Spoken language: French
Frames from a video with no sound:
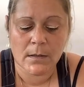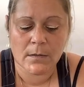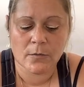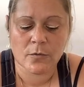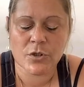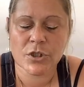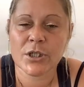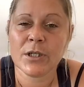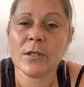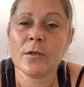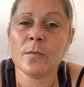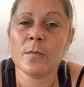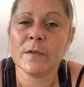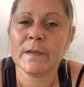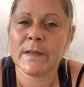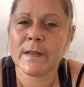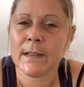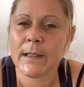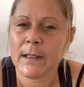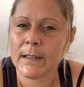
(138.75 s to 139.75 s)
Donc, j'ai
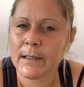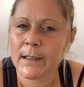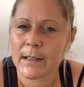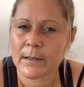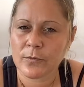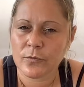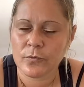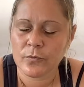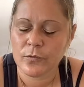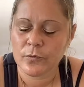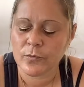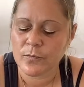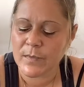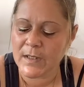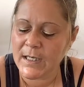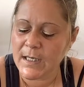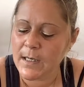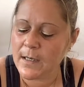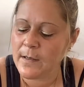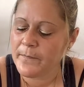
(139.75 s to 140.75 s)
commandé un carton de
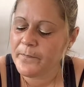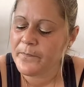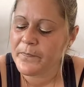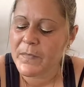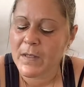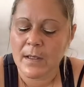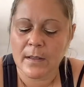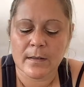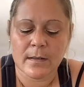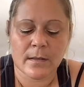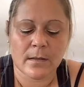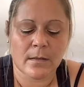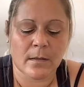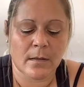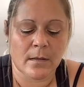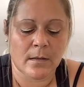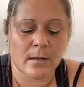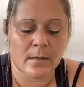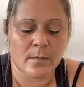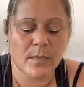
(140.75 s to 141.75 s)
1000,
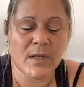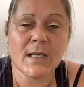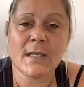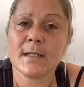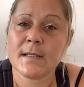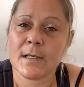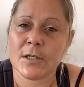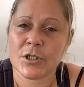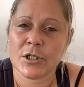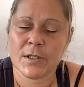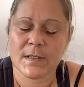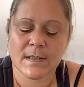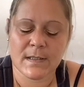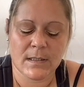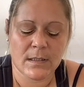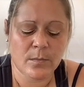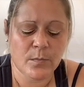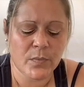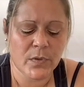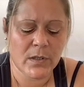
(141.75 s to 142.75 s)
1000 sachets
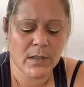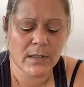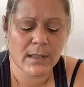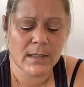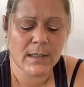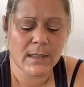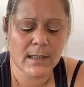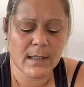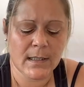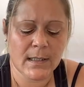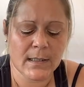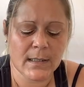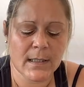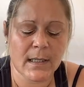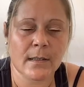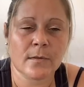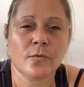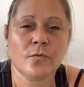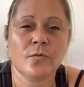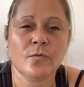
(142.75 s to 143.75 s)
zip et un
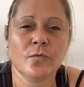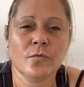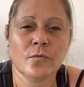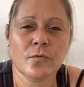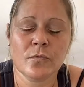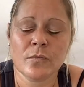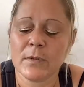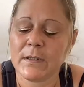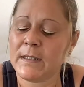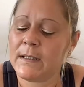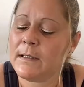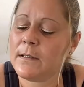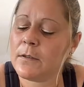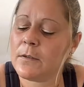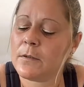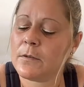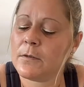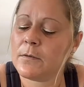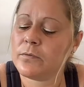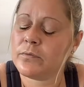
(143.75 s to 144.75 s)
carton. Et
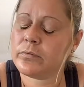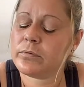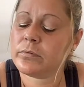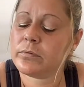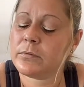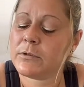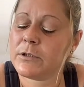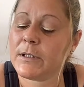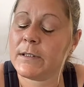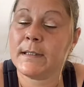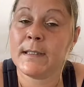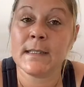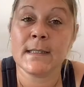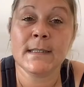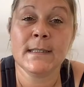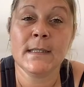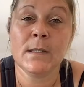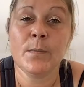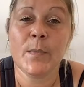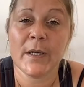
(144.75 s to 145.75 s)

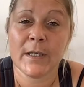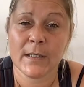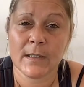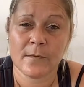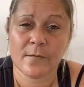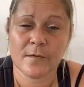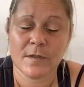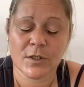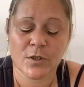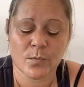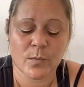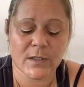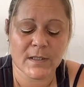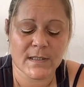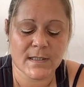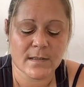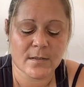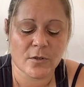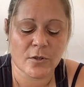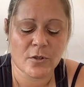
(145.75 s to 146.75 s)
10 paquets de fiches
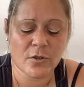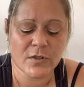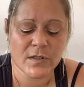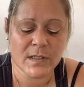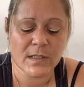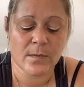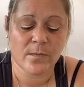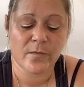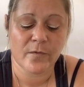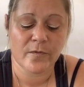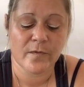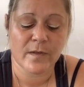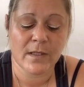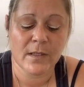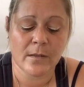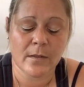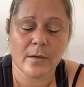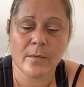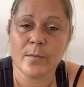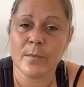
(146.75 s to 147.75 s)
Bristol, ce qui me
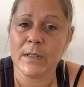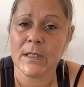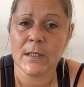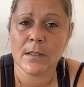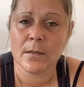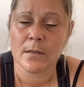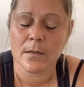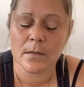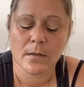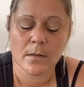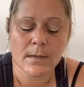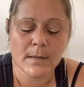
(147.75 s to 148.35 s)
fait 1000, euh,